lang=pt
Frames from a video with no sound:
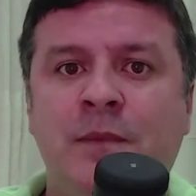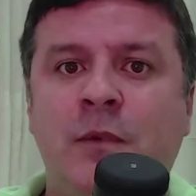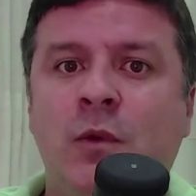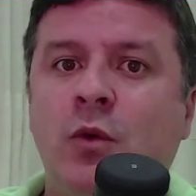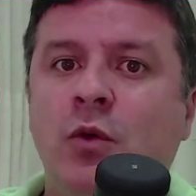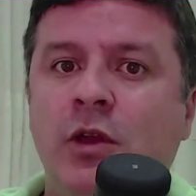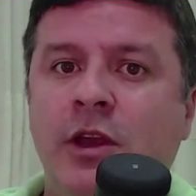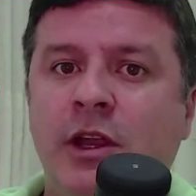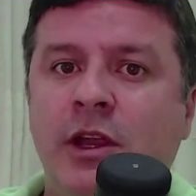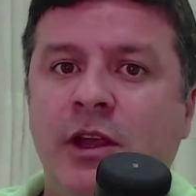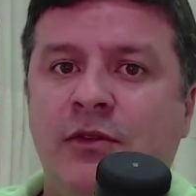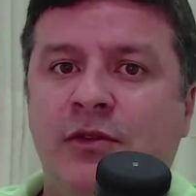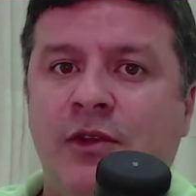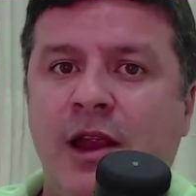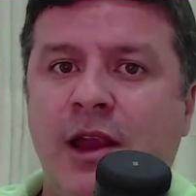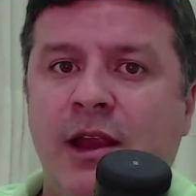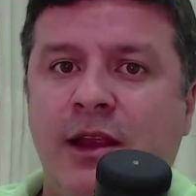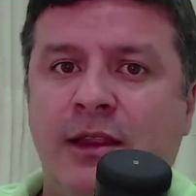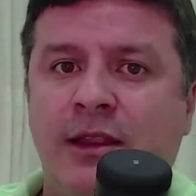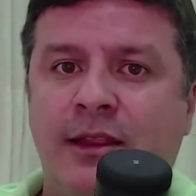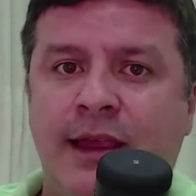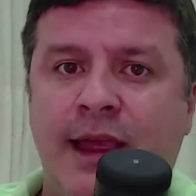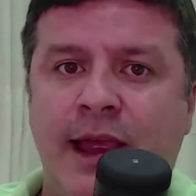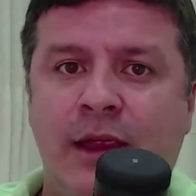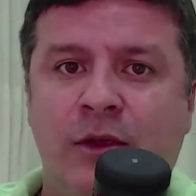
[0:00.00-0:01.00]
O livro
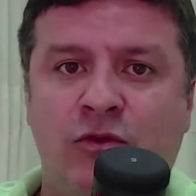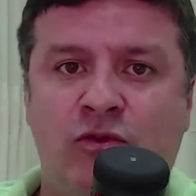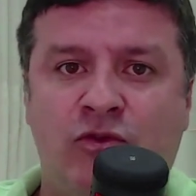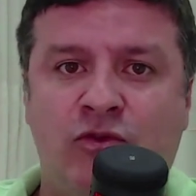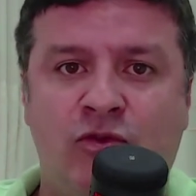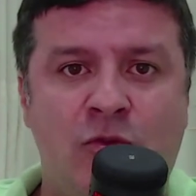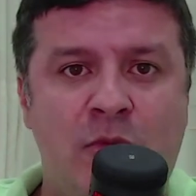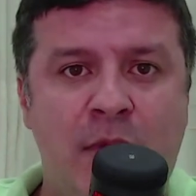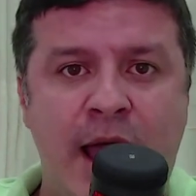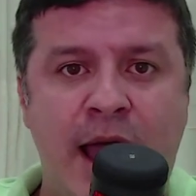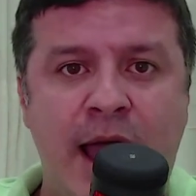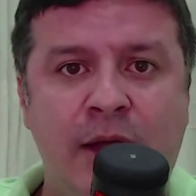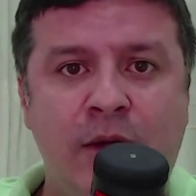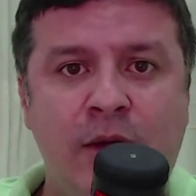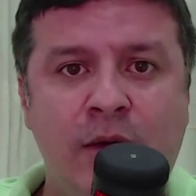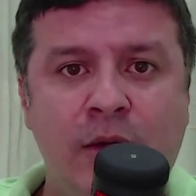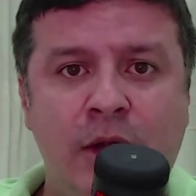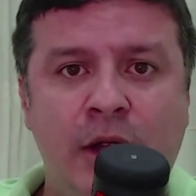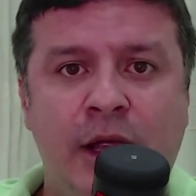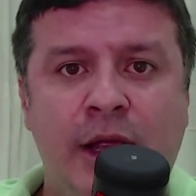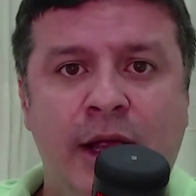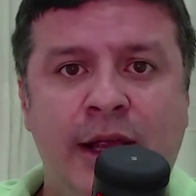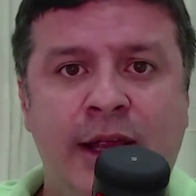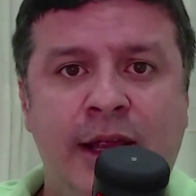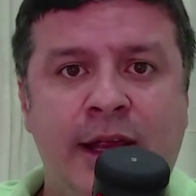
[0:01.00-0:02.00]
ele tem o sumário,
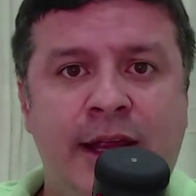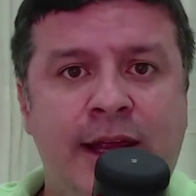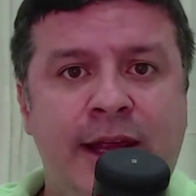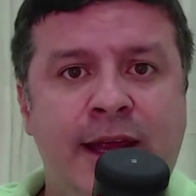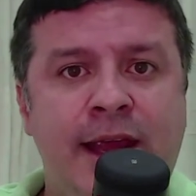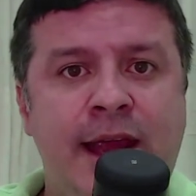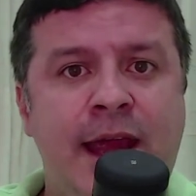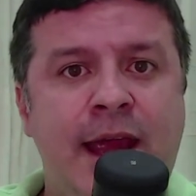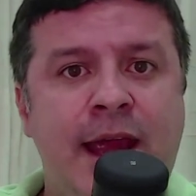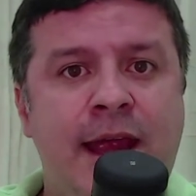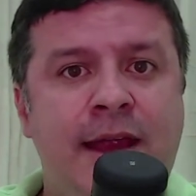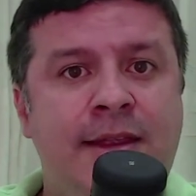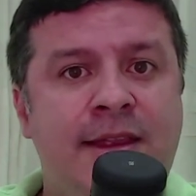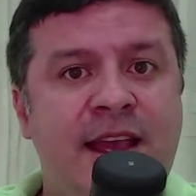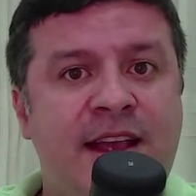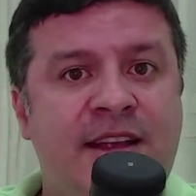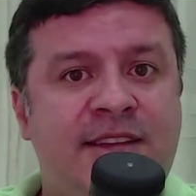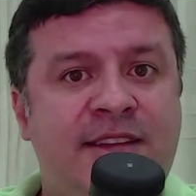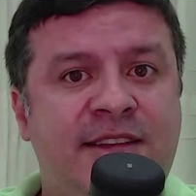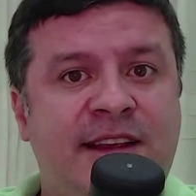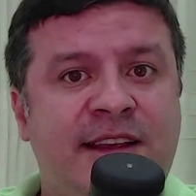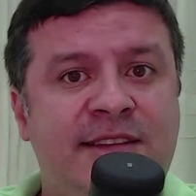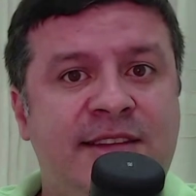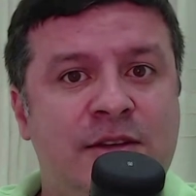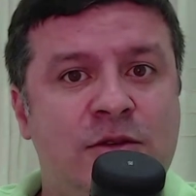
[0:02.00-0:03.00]
que é a
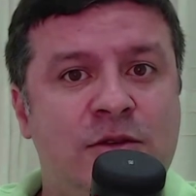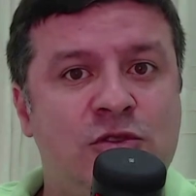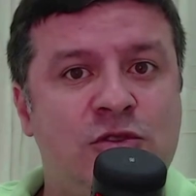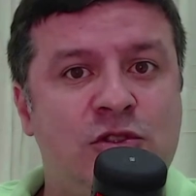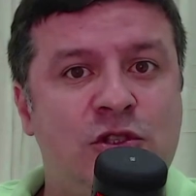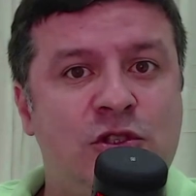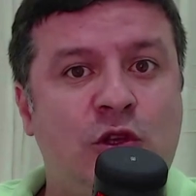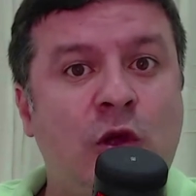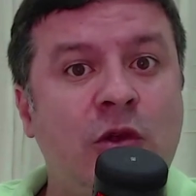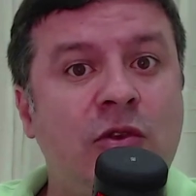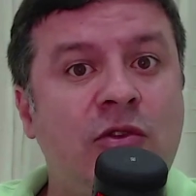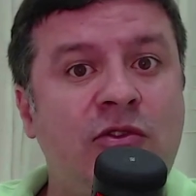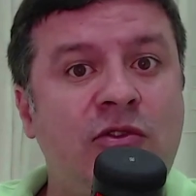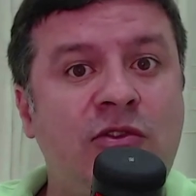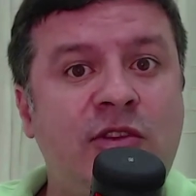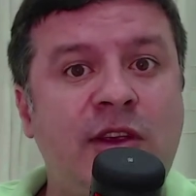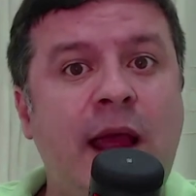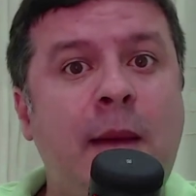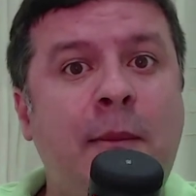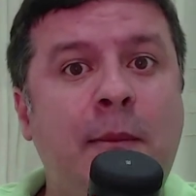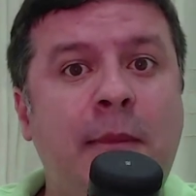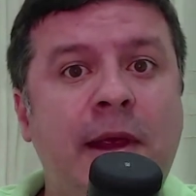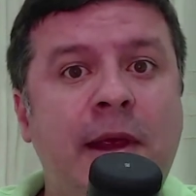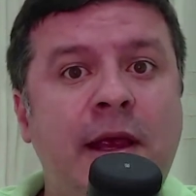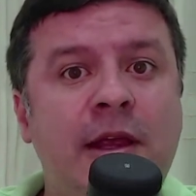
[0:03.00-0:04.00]
indexação de todos os
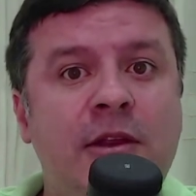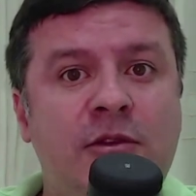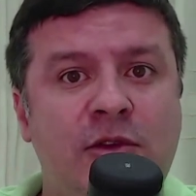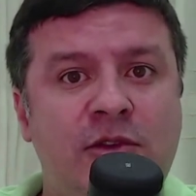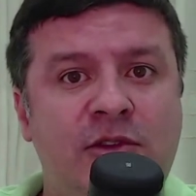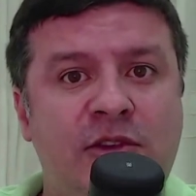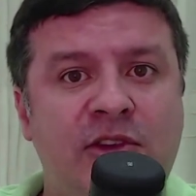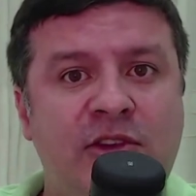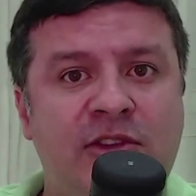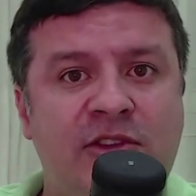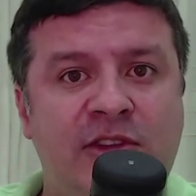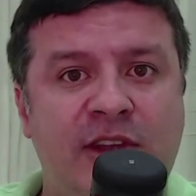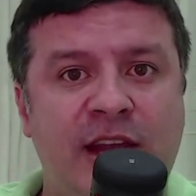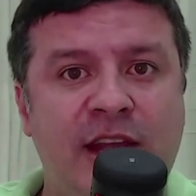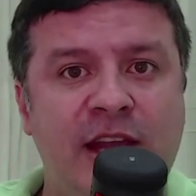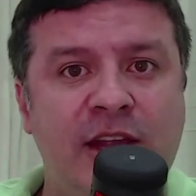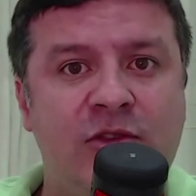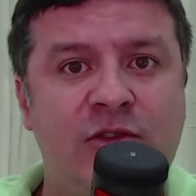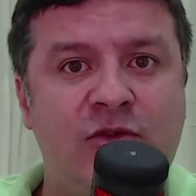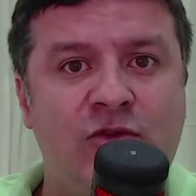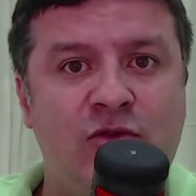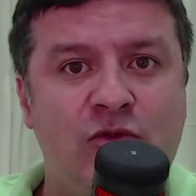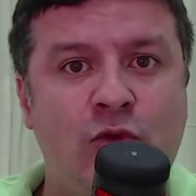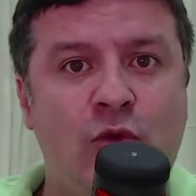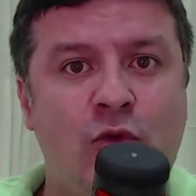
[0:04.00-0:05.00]
capítulos
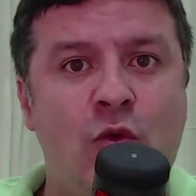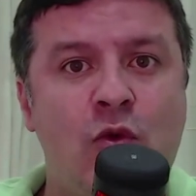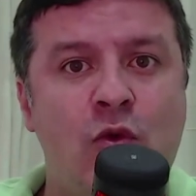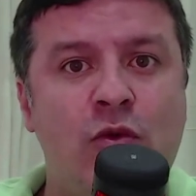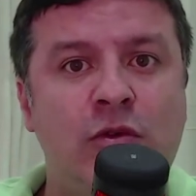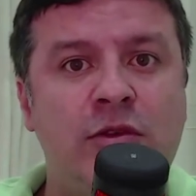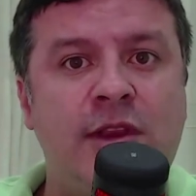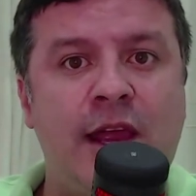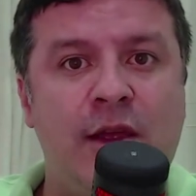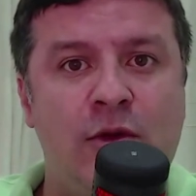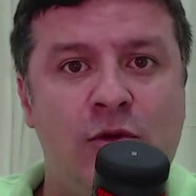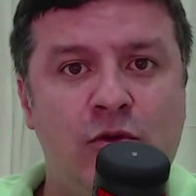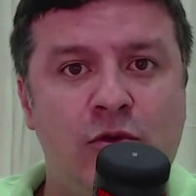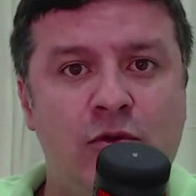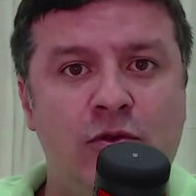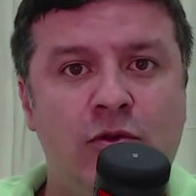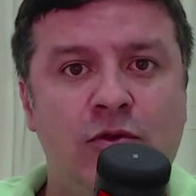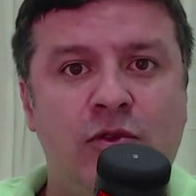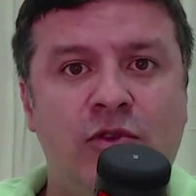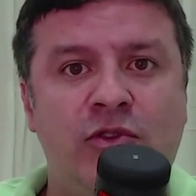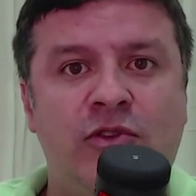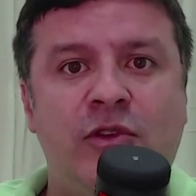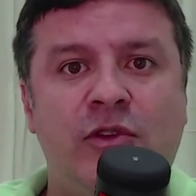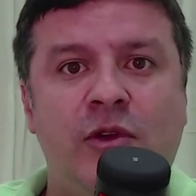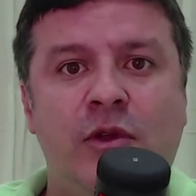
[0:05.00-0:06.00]
escritos do
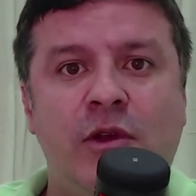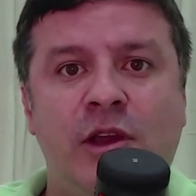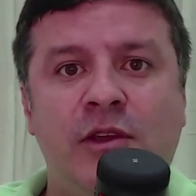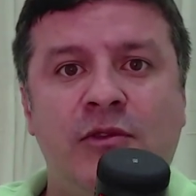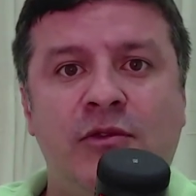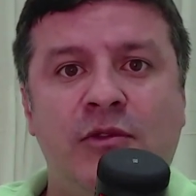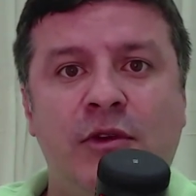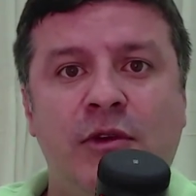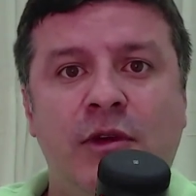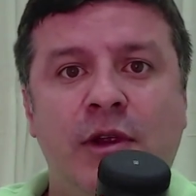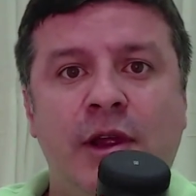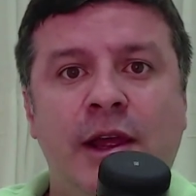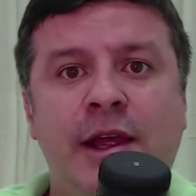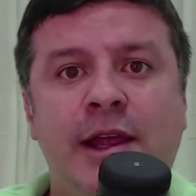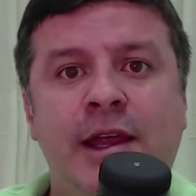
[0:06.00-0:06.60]
conteúdo do seu livro,